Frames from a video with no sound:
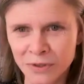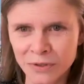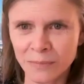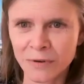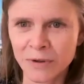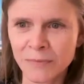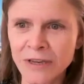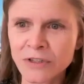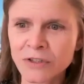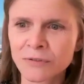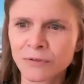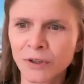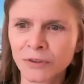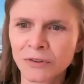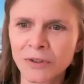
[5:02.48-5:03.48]
obviamente, em
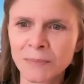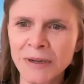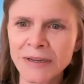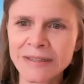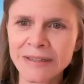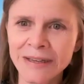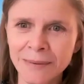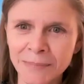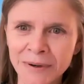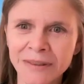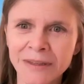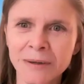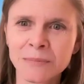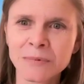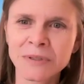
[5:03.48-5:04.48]
volta do MIT, que
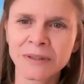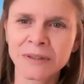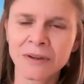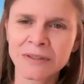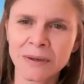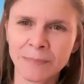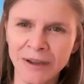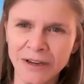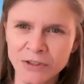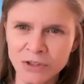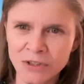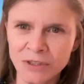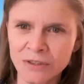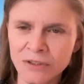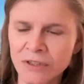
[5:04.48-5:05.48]
aprendemos então essa parte
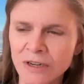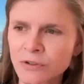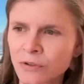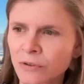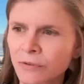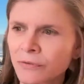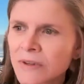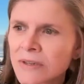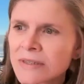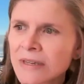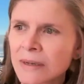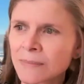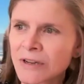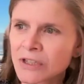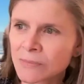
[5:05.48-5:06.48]
de, de
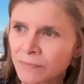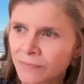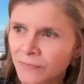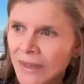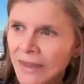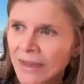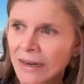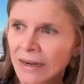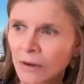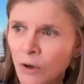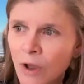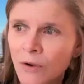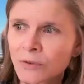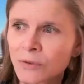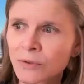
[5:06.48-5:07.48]
astrofísica, mas
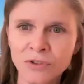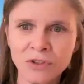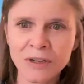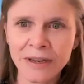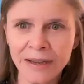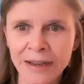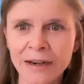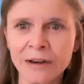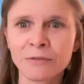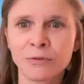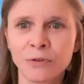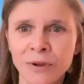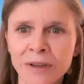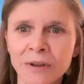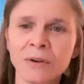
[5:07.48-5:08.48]
logo de cara
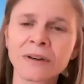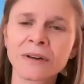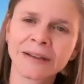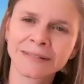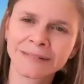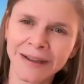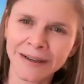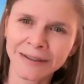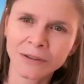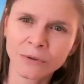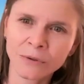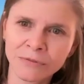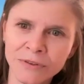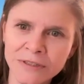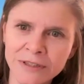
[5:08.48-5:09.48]
foi conectada
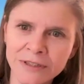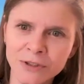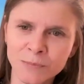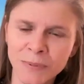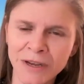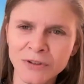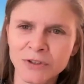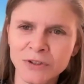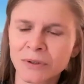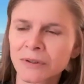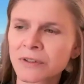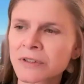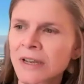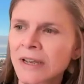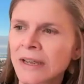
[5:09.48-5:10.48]
com a física de
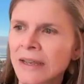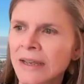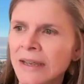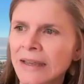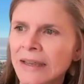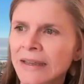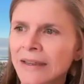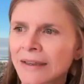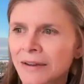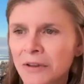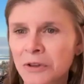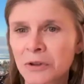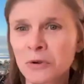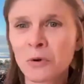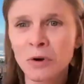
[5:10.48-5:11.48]
partículas, e
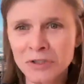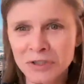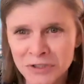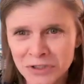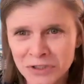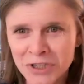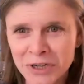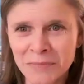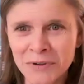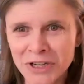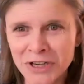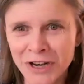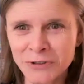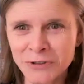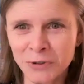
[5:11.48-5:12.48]
que hoje a gente chama
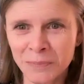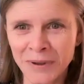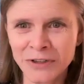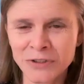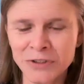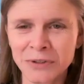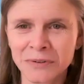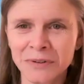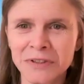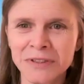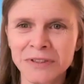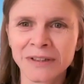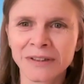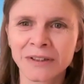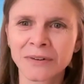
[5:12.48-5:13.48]
de astropartículas.
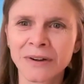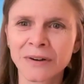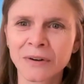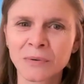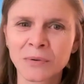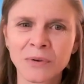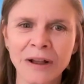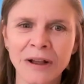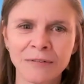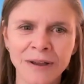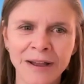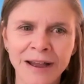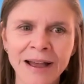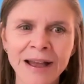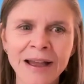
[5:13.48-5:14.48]
Né? Então, a,
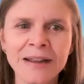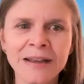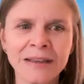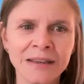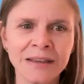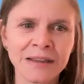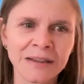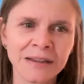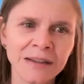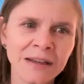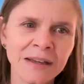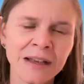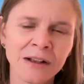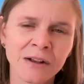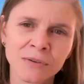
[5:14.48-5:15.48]
a, área que
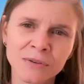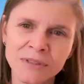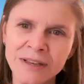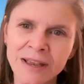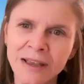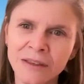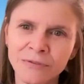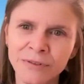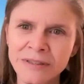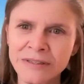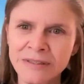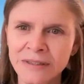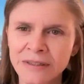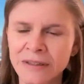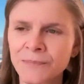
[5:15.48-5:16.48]
consegue
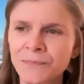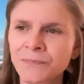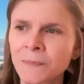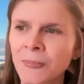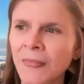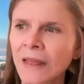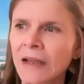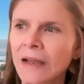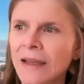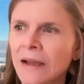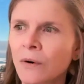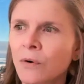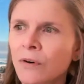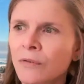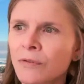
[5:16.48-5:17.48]
fazer.
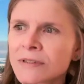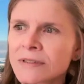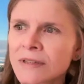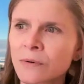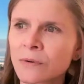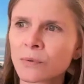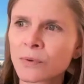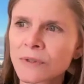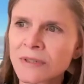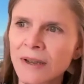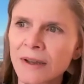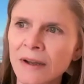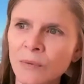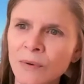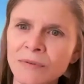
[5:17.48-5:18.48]
É, ou você
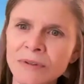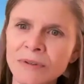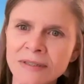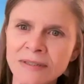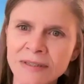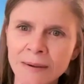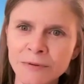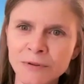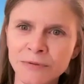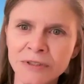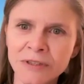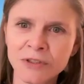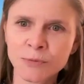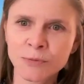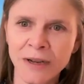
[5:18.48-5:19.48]
usa o que você sabe de
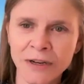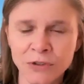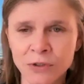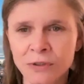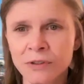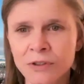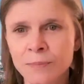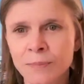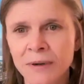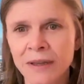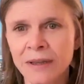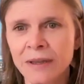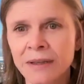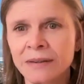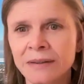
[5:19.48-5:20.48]
física de partículas
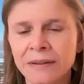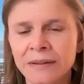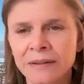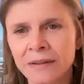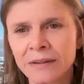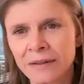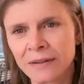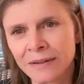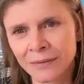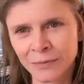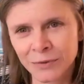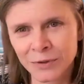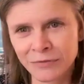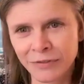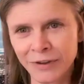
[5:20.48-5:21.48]
para entender
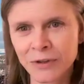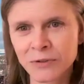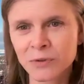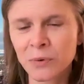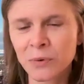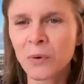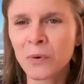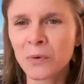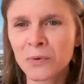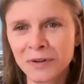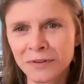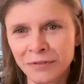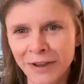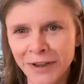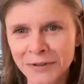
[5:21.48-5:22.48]
o universo, ou o
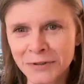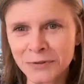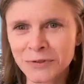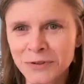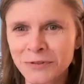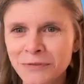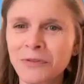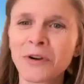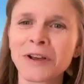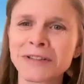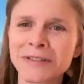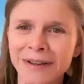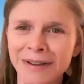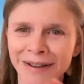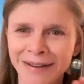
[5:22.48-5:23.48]
universo te
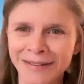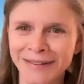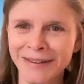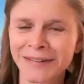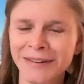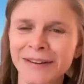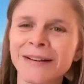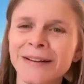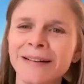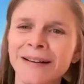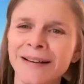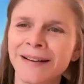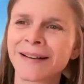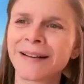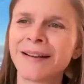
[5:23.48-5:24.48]
força a entender
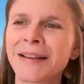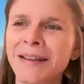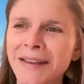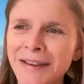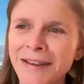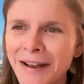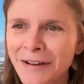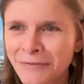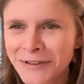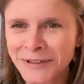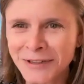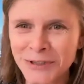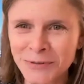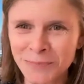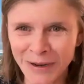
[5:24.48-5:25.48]
é, que a
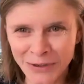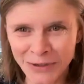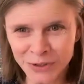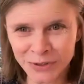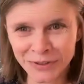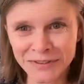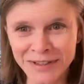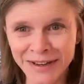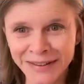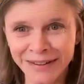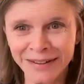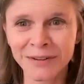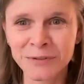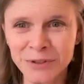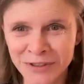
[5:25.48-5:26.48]
física de partículas
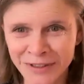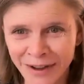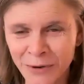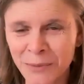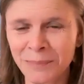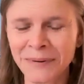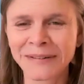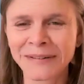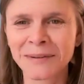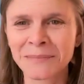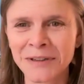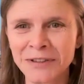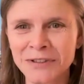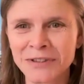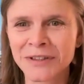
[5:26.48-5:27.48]
ainda não está
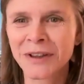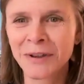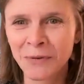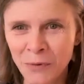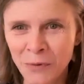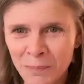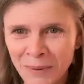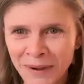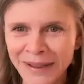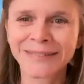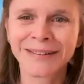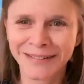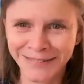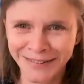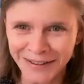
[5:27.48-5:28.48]
completamente
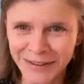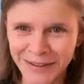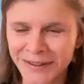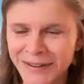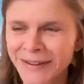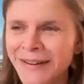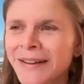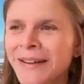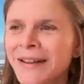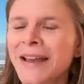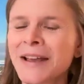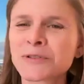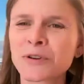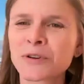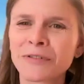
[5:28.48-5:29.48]
completa, que tem que
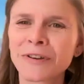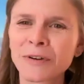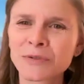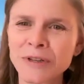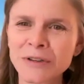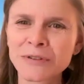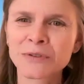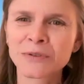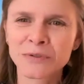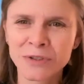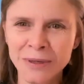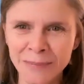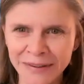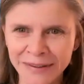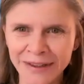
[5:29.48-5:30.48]
resolver os
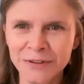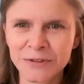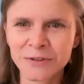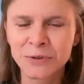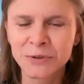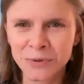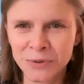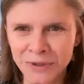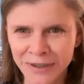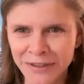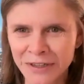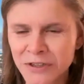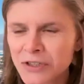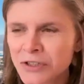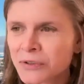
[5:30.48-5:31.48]
assuntos da matéria escura,
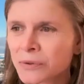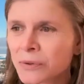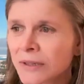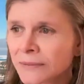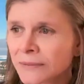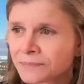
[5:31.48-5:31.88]
energia escura,